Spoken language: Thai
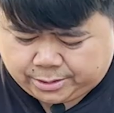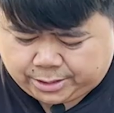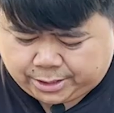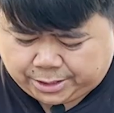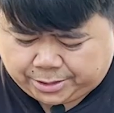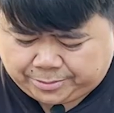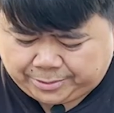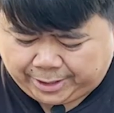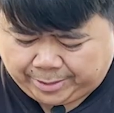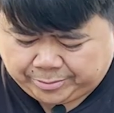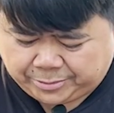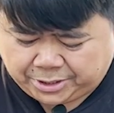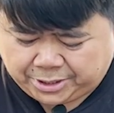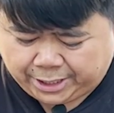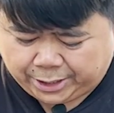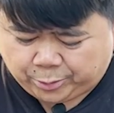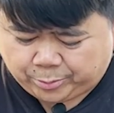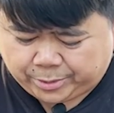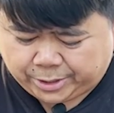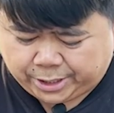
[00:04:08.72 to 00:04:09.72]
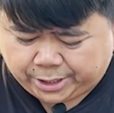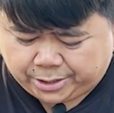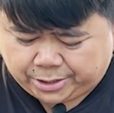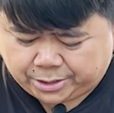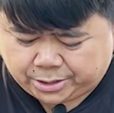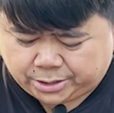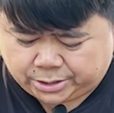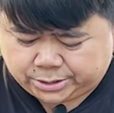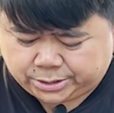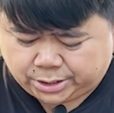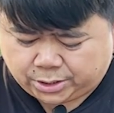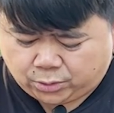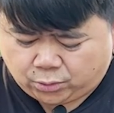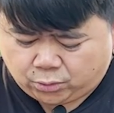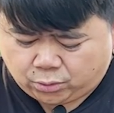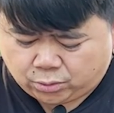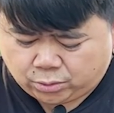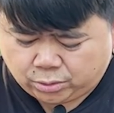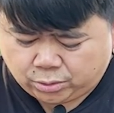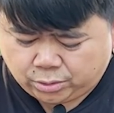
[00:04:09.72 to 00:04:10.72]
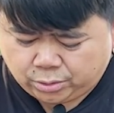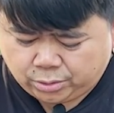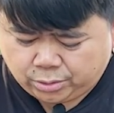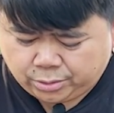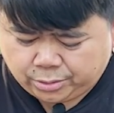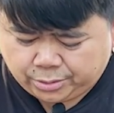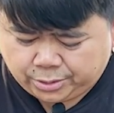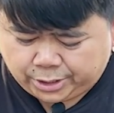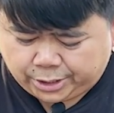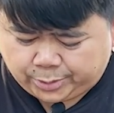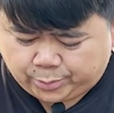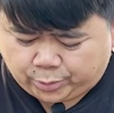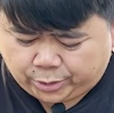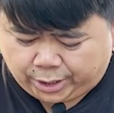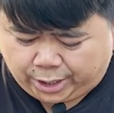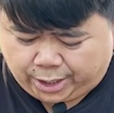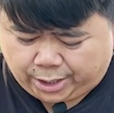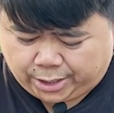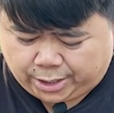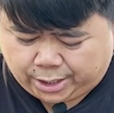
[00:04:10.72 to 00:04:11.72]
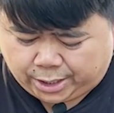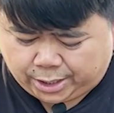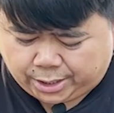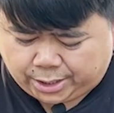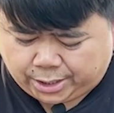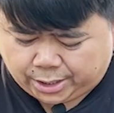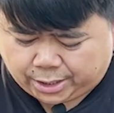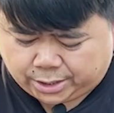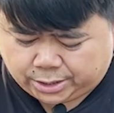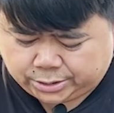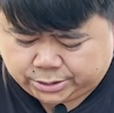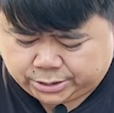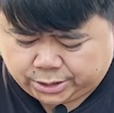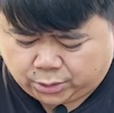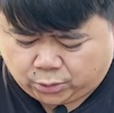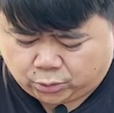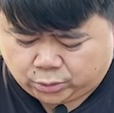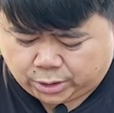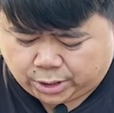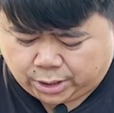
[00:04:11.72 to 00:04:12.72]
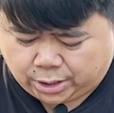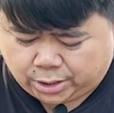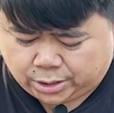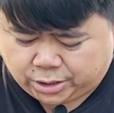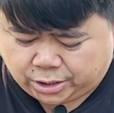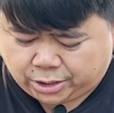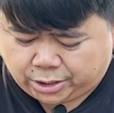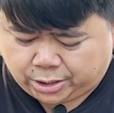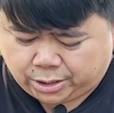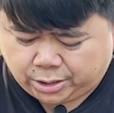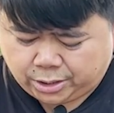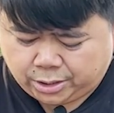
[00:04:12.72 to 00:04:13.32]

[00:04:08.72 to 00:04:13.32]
เนี่ยดำๆที่งัดออกมาเนี่ยนี่คือเชื้อโรคเนี่ยพวกเนี้ยเนี่ยเนี่ยคือเชื้อโรคทั้งนั้นเลยที่